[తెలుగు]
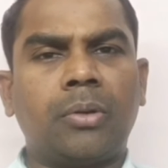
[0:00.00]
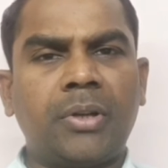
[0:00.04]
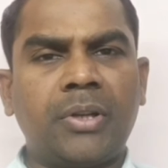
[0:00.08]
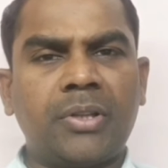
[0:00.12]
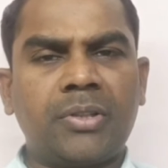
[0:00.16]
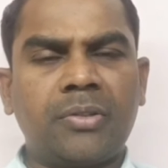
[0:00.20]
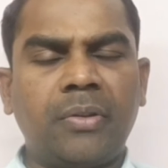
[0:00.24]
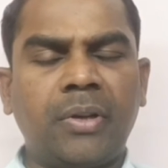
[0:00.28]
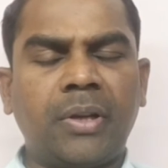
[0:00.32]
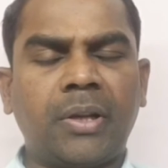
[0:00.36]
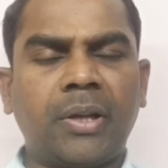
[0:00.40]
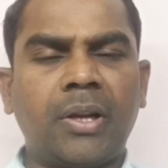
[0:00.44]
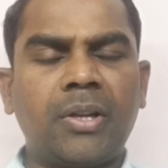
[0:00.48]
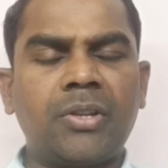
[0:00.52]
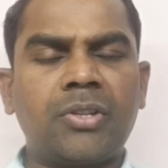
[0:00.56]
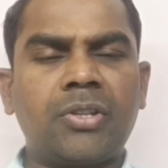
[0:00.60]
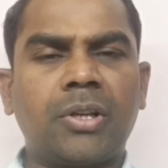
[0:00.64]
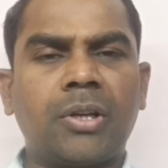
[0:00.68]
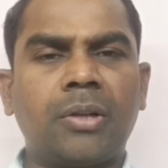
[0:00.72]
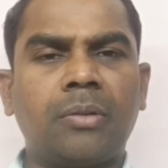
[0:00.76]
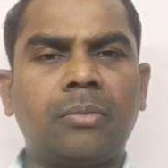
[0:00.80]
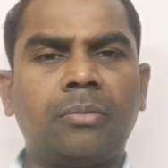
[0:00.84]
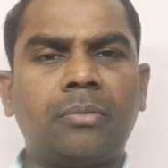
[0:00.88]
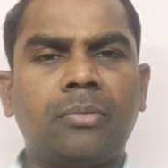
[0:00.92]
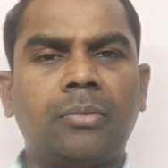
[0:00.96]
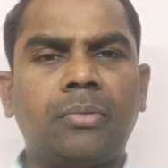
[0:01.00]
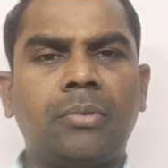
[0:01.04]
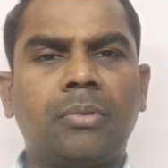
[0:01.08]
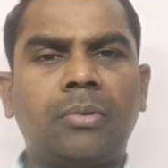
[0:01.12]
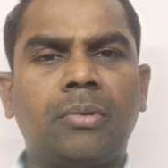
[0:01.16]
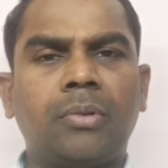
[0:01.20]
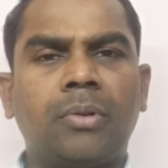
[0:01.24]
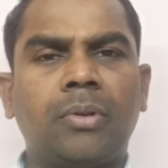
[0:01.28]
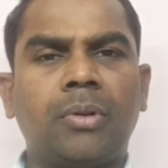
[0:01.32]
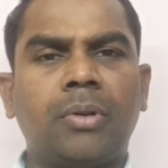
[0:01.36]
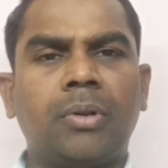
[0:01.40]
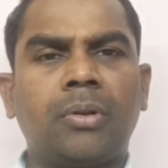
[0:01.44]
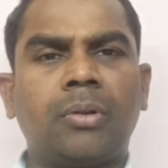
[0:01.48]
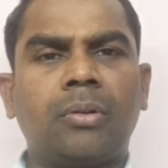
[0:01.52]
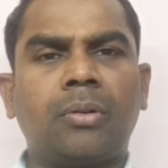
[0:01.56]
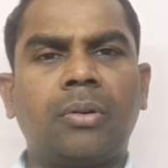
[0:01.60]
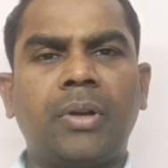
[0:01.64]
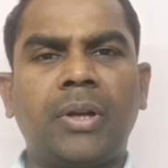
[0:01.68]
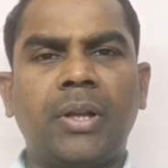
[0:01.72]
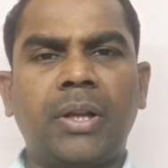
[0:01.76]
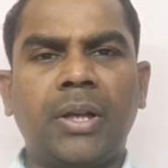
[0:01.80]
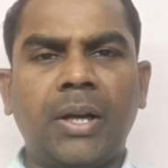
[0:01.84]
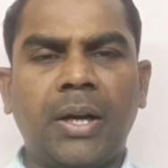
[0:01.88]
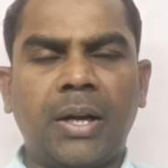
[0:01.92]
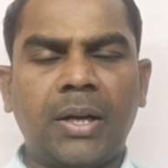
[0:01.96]
కొన్ని స్వీకరించడం
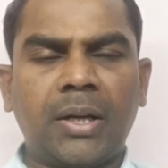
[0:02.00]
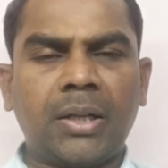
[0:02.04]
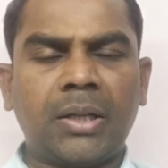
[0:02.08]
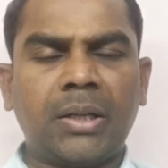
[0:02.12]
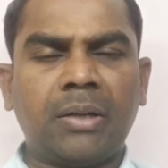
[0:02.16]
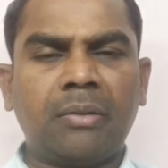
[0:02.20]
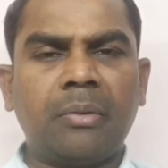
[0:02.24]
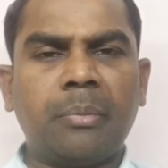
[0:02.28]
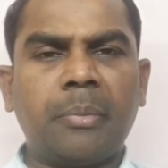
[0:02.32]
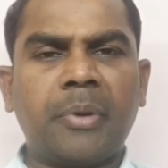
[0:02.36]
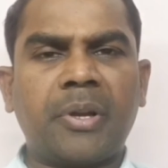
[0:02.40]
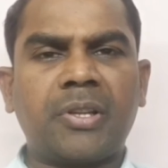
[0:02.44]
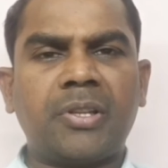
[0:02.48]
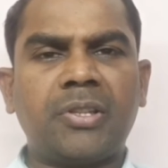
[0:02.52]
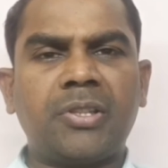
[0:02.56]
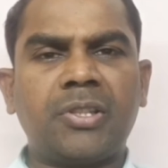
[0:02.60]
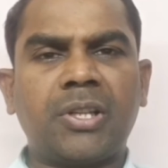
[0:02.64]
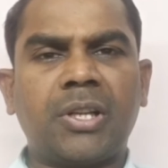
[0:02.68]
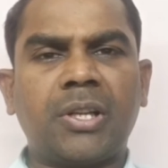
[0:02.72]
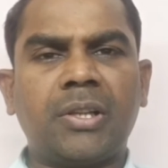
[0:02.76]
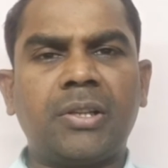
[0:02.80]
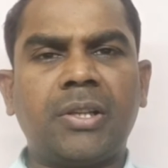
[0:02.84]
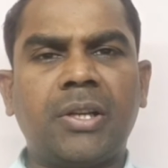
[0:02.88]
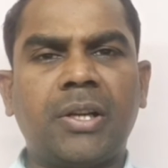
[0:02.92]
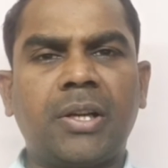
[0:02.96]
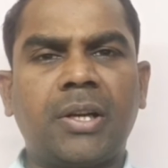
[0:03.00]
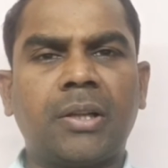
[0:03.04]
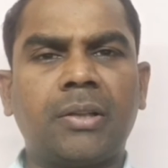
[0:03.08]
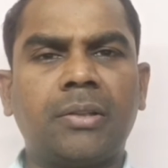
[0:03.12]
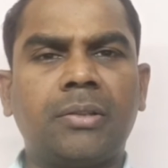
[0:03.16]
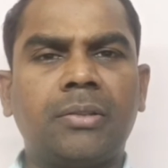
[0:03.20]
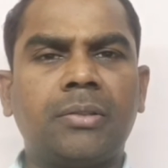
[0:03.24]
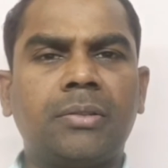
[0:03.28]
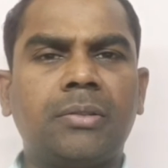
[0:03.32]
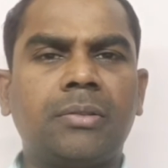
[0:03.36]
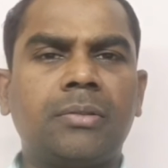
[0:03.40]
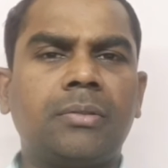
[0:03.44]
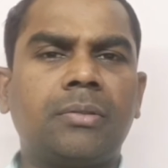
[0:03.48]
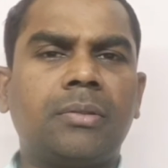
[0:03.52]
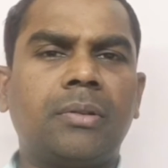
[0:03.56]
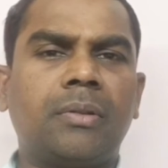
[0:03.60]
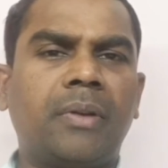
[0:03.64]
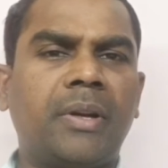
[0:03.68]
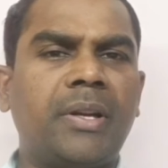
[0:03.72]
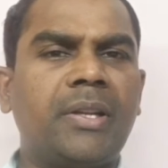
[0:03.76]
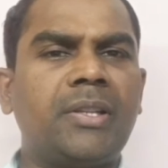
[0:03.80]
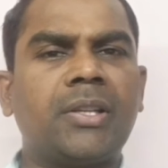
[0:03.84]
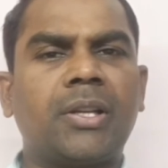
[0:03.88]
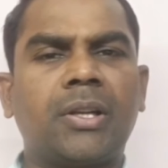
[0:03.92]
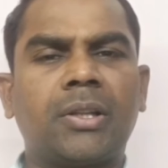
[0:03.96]
కొన్ని ఘాటుగా విమర్శించడం చేయడం
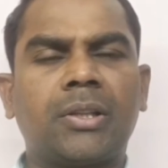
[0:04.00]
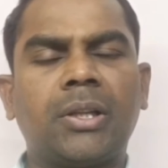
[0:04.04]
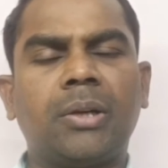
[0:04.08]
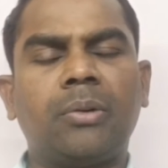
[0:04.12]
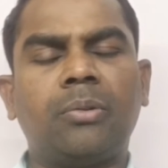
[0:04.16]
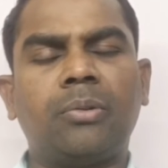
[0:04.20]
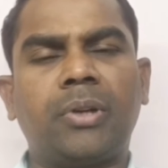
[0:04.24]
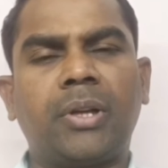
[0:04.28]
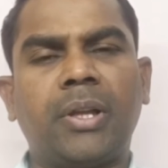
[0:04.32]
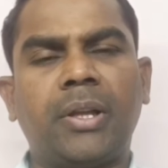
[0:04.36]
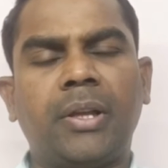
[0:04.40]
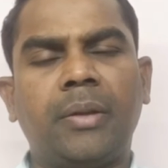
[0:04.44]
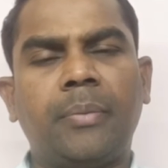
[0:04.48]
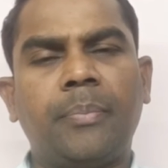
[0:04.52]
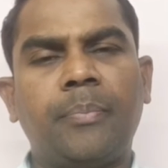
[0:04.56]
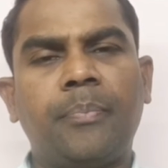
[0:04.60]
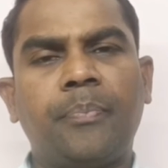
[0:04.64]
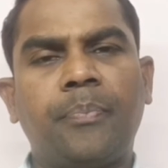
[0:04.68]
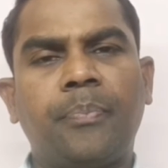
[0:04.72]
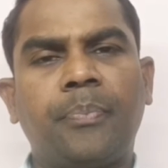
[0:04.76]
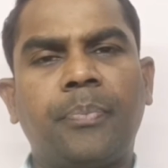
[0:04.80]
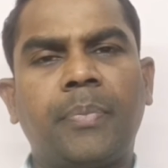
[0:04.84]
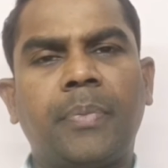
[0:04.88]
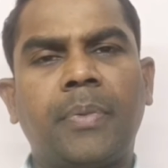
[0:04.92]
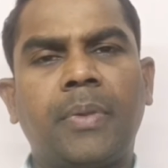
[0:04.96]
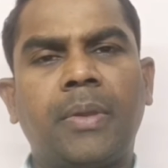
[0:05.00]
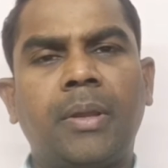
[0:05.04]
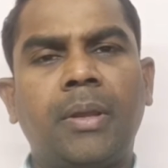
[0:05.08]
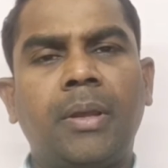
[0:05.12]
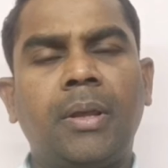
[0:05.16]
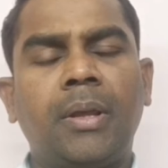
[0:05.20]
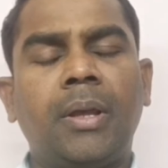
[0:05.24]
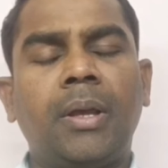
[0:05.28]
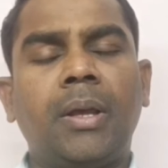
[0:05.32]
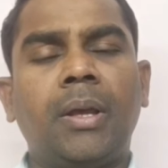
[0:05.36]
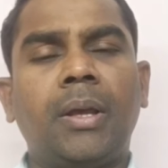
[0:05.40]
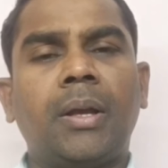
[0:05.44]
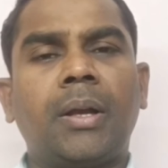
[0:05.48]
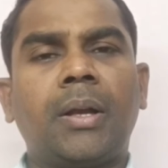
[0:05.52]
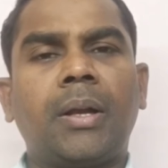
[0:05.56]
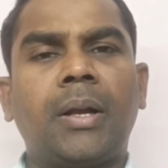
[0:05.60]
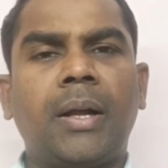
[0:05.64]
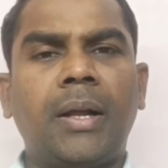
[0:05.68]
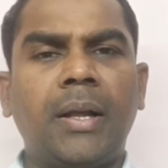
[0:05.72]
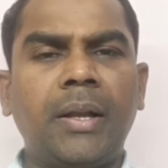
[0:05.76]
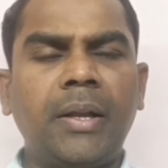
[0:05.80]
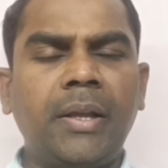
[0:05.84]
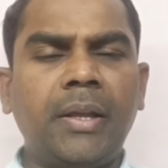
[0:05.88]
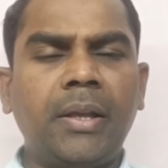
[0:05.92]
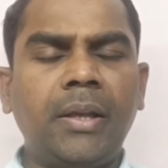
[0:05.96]
అవన్నీ జరుగుతూ ఉంటాయి
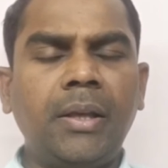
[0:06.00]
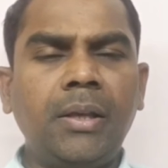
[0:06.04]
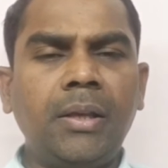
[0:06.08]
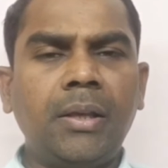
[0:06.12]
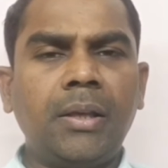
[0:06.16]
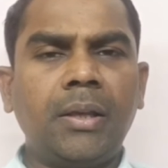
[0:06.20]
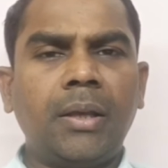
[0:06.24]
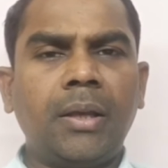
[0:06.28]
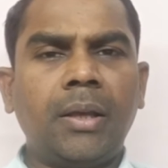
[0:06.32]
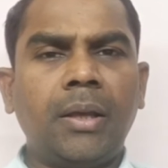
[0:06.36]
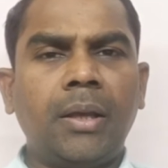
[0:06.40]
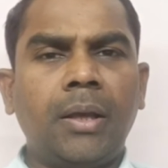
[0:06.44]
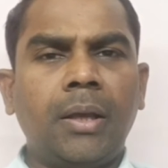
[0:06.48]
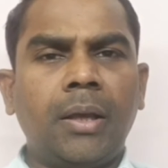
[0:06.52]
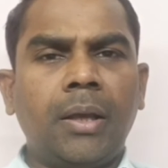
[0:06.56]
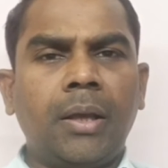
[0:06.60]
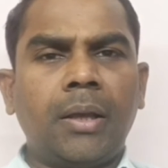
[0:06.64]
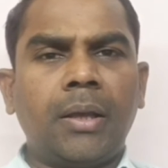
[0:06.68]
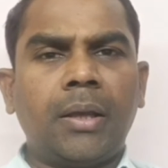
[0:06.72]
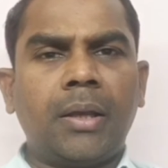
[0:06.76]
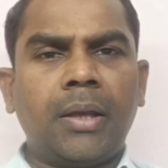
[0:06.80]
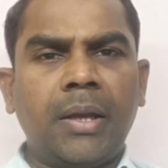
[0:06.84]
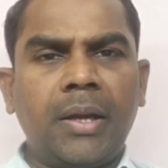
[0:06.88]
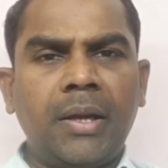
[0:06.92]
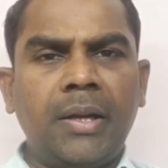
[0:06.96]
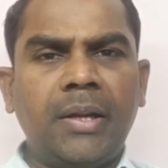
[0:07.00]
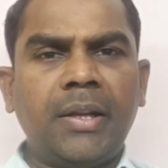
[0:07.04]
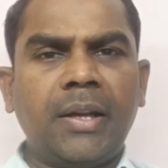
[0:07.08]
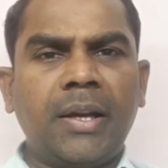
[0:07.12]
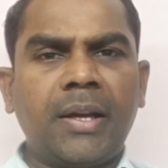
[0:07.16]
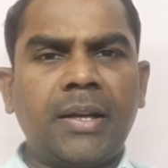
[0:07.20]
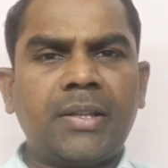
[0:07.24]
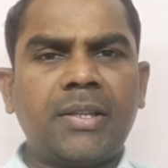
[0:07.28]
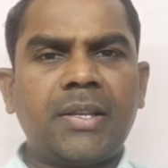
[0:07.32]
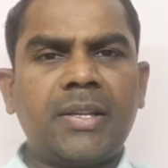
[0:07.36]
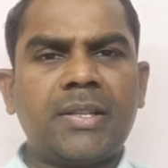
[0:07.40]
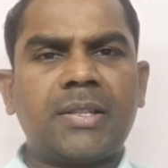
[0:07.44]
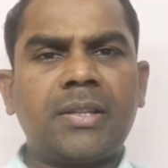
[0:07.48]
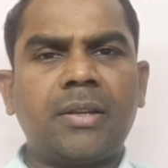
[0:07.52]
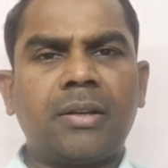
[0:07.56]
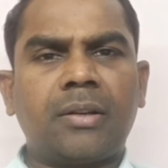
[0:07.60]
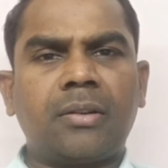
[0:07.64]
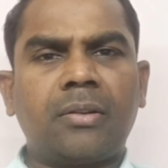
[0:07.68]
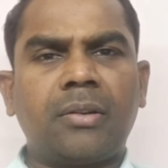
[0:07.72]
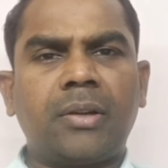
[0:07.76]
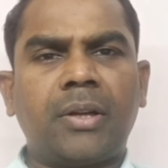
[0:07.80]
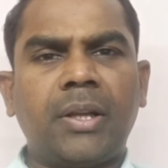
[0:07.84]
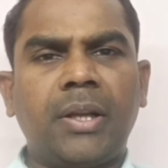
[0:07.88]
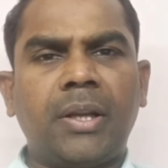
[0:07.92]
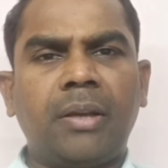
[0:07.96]
కానీ కేటీఆర్
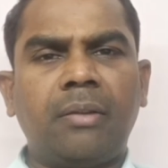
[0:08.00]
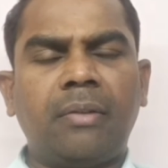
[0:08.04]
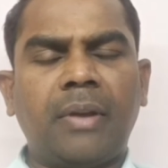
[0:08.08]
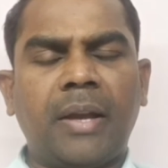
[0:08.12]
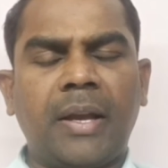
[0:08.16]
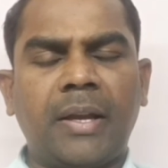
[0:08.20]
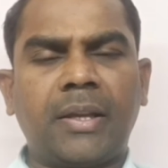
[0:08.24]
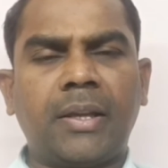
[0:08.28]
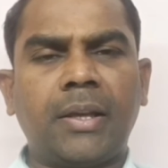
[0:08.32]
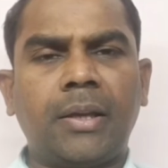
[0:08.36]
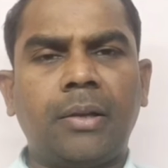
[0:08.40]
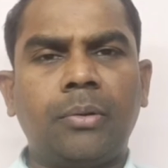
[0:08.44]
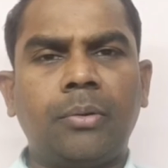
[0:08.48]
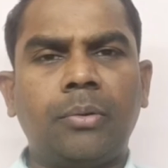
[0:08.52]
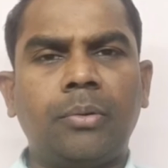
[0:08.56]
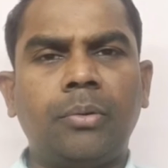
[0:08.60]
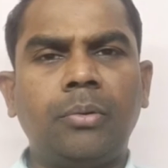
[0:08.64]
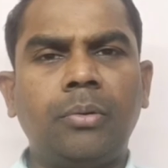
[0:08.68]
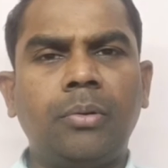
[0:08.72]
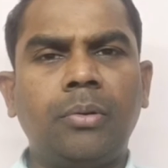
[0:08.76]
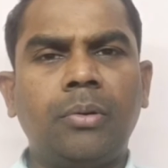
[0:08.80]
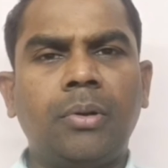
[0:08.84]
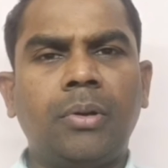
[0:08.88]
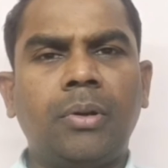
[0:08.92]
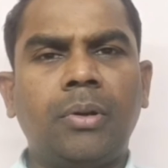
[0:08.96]
చేసినటువంటి వ్యాఖ్యలు